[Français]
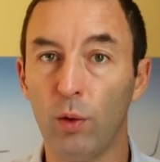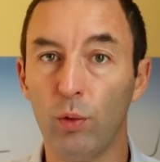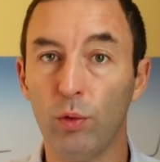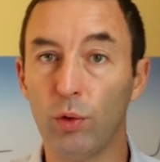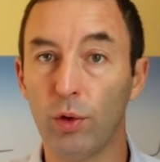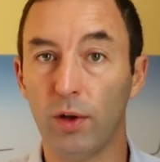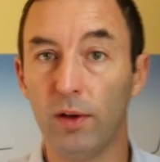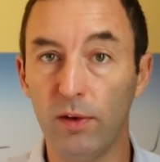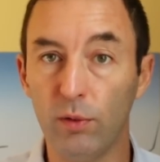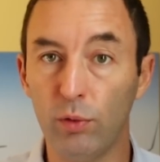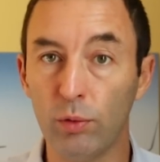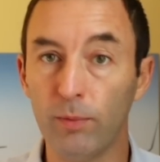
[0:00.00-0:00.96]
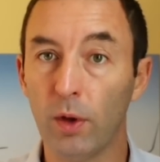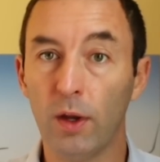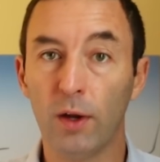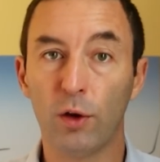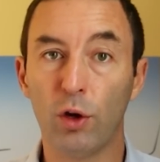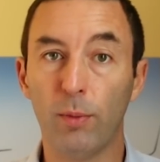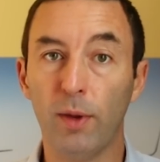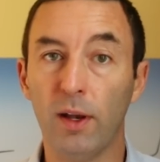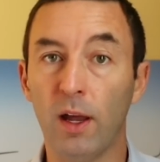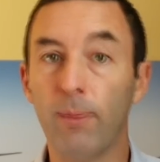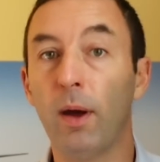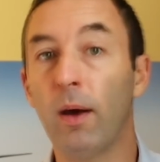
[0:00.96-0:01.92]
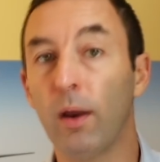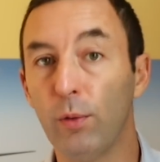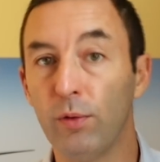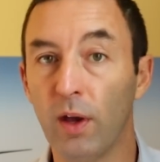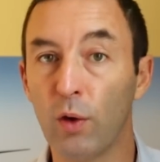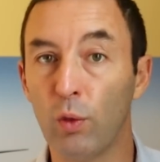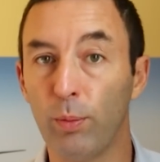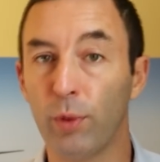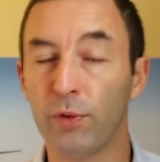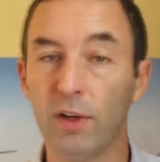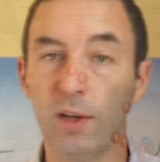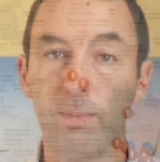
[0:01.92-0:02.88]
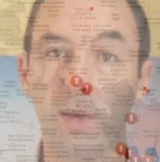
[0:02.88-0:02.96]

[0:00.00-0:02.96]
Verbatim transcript: a eues du côté d'Izium, comme elle n'avait pas réussi à compenser les